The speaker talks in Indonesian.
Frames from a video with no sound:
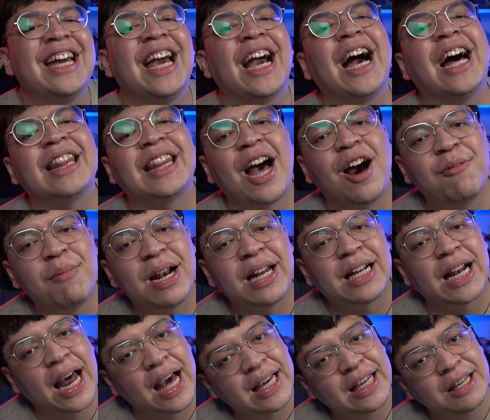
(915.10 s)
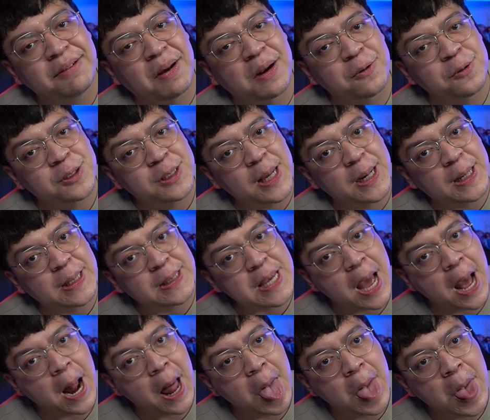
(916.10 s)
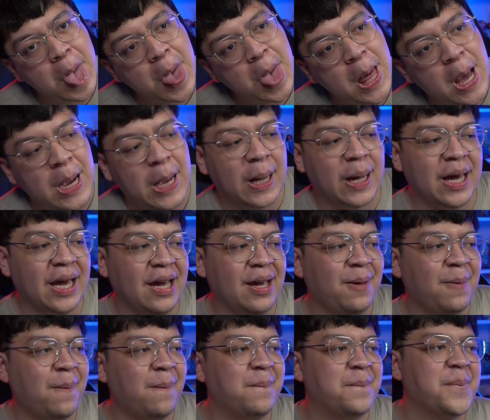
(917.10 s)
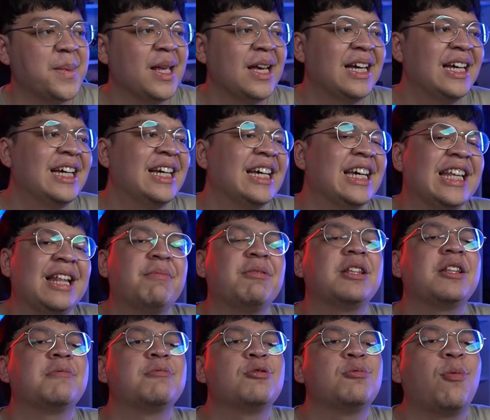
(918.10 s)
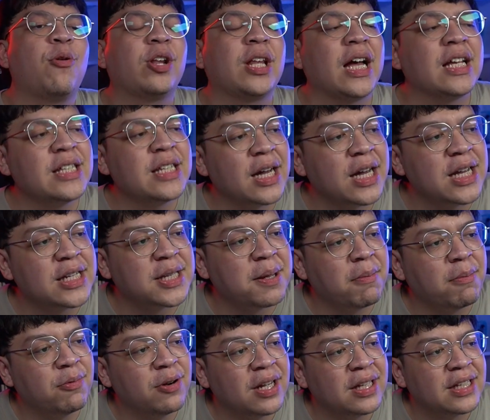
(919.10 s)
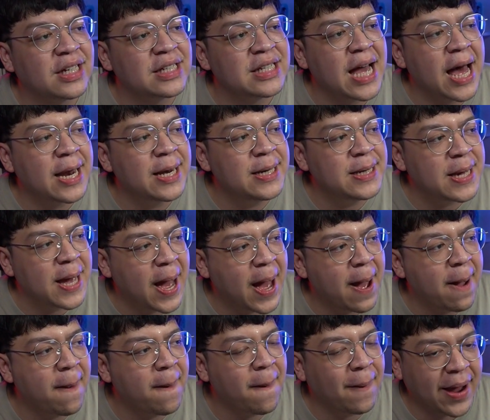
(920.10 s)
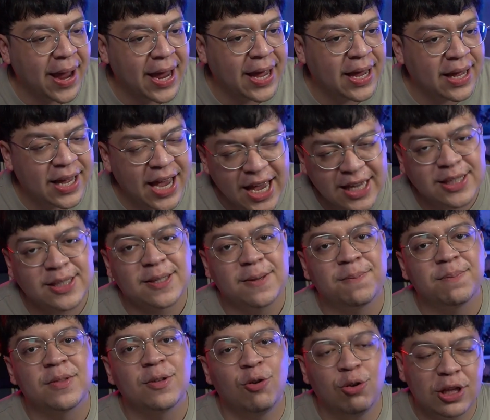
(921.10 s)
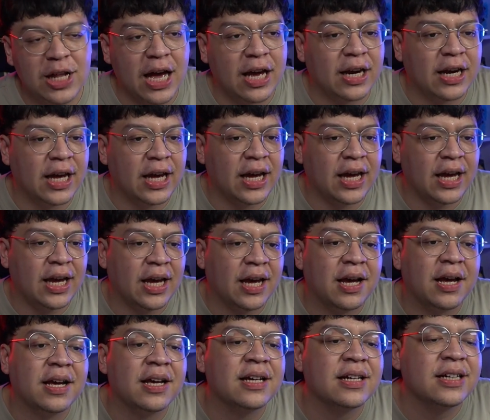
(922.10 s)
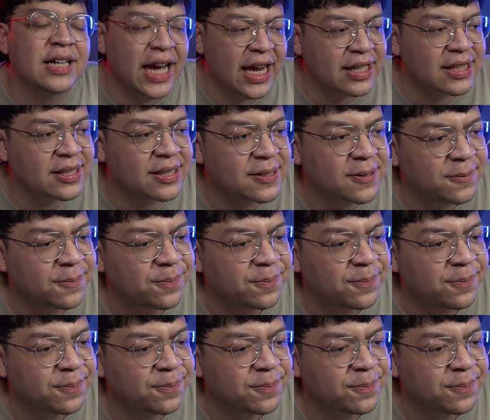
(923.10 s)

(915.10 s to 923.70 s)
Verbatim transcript: Nggak tahu balik lagi gimana Gustian ya guys ya. Oke. Okay? Kita mah tetap support aja guys apapun yang terjadi ya. Oke okay, guys. Good luck Rek. Next.